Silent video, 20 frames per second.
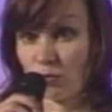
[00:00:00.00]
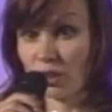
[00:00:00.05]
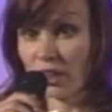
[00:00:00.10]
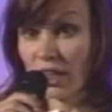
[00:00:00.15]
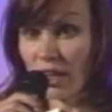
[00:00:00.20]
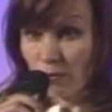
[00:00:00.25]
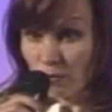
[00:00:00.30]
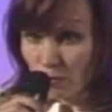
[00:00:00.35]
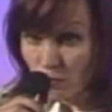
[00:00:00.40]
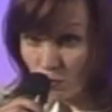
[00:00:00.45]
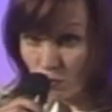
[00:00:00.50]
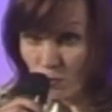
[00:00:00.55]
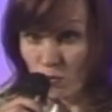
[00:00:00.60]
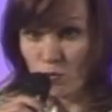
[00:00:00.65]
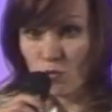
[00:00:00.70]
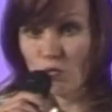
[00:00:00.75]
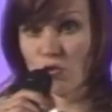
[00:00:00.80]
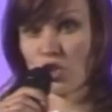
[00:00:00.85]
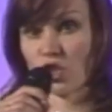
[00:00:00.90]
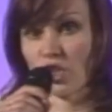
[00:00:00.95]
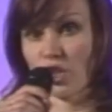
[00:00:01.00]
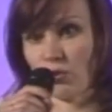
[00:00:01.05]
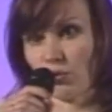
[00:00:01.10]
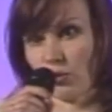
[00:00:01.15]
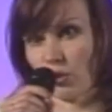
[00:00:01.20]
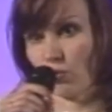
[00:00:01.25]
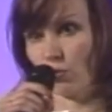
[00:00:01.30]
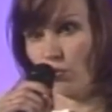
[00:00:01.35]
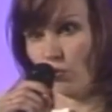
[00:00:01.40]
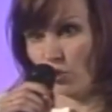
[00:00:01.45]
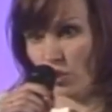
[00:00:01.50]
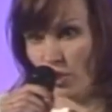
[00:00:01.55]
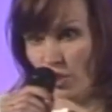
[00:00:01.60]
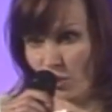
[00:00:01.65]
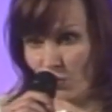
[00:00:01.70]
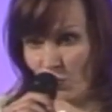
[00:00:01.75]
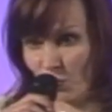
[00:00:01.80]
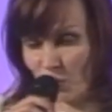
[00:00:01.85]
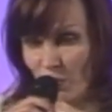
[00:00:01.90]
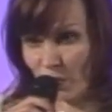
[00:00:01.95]
Вот я уважаю такую
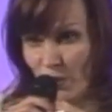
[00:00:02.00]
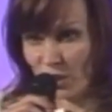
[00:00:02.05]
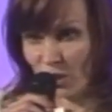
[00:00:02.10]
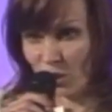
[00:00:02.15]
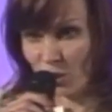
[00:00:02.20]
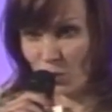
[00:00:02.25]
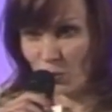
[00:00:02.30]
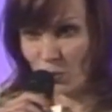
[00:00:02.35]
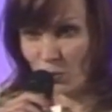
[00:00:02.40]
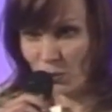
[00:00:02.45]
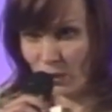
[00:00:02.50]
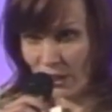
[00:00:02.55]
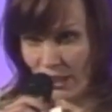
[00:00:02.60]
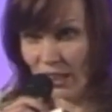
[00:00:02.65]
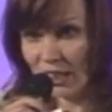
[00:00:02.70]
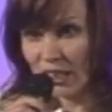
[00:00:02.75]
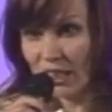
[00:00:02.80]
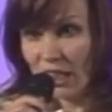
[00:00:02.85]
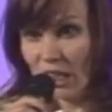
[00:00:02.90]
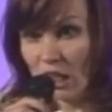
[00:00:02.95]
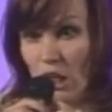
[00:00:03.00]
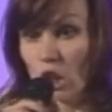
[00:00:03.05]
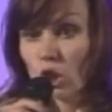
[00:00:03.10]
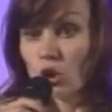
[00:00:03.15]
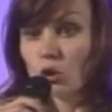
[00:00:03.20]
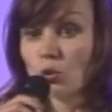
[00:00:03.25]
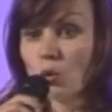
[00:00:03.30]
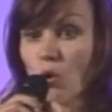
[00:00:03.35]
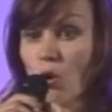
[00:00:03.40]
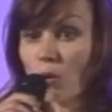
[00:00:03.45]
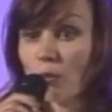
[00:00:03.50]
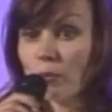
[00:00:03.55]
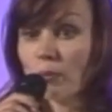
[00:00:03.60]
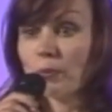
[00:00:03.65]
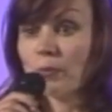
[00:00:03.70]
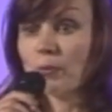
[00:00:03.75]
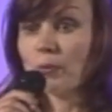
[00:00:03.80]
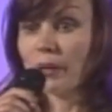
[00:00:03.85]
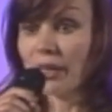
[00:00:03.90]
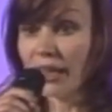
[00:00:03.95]
жизненную позицию, да?
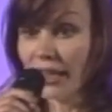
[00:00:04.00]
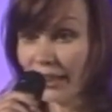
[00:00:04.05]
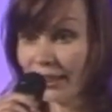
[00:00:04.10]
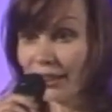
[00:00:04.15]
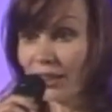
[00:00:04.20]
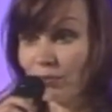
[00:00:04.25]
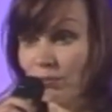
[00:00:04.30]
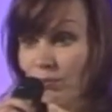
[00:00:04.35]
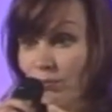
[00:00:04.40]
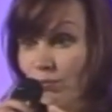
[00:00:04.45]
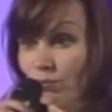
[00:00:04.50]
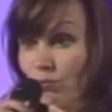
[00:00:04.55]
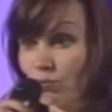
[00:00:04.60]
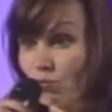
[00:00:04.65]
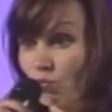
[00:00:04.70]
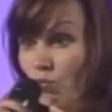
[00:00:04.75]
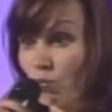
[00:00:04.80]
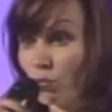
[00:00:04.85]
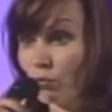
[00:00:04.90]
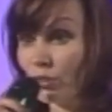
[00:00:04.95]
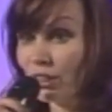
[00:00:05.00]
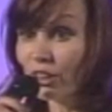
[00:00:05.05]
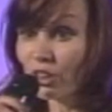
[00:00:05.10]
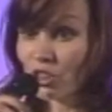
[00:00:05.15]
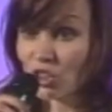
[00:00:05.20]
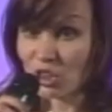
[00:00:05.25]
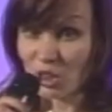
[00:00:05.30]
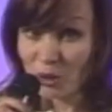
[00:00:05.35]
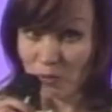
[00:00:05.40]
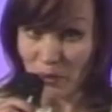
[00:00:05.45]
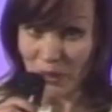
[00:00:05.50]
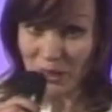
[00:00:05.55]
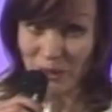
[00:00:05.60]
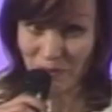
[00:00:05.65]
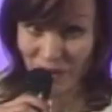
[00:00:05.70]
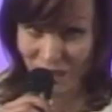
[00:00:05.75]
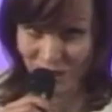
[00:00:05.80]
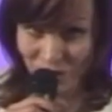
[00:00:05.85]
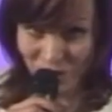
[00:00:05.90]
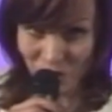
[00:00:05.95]
Но при этом вы должны
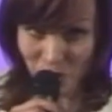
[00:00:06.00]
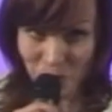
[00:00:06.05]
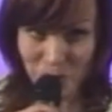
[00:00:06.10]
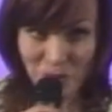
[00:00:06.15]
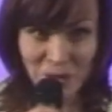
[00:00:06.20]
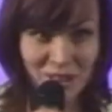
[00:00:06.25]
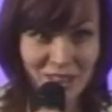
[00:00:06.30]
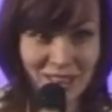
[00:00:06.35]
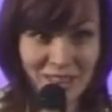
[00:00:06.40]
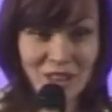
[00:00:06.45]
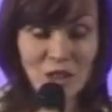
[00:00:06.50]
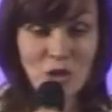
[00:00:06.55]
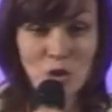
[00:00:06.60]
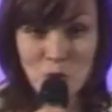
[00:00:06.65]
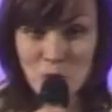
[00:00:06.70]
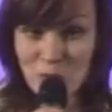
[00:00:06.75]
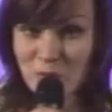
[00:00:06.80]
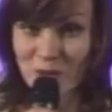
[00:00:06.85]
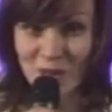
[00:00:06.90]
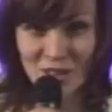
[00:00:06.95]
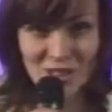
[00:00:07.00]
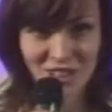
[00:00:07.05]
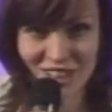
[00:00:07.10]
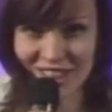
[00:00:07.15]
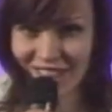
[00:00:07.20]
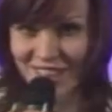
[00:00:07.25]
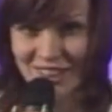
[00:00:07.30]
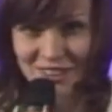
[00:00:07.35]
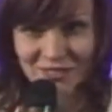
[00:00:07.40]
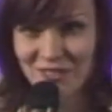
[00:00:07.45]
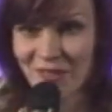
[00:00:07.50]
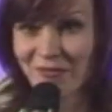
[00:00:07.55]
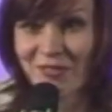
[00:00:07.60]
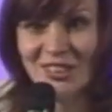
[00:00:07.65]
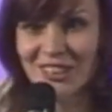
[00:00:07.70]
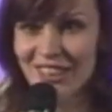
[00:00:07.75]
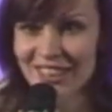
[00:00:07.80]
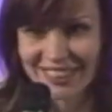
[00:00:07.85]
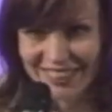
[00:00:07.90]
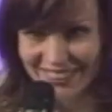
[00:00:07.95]
понимать, что никаких супер женщин
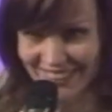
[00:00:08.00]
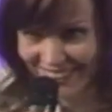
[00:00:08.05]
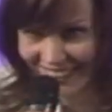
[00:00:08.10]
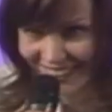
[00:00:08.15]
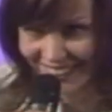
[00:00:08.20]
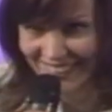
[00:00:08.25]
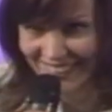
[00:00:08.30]
вообще нет.